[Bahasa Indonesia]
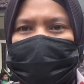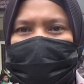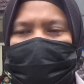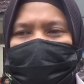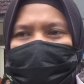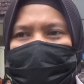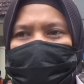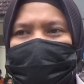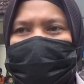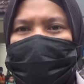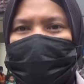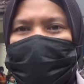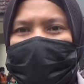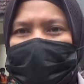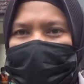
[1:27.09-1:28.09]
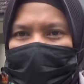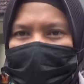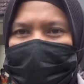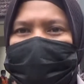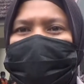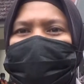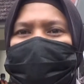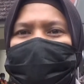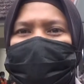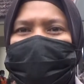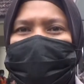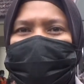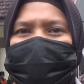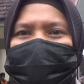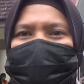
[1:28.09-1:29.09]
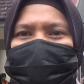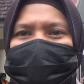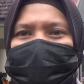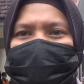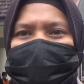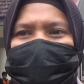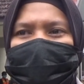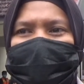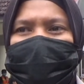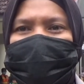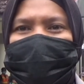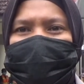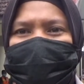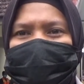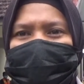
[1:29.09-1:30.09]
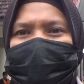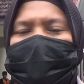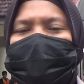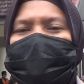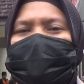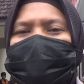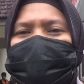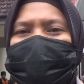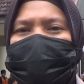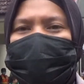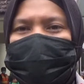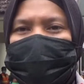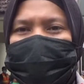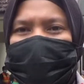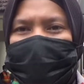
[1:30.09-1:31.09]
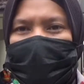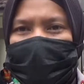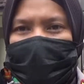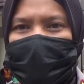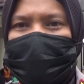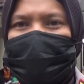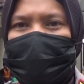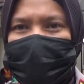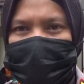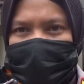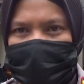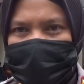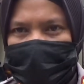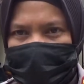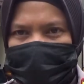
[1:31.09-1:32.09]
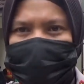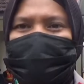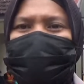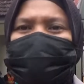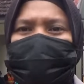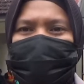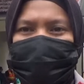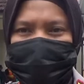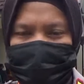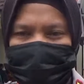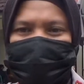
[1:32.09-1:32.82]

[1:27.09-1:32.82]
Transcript: uh, merapat ke gerai-gerai vaksinasi yang ada di seluruh wilayah Banjarbaru. Siap.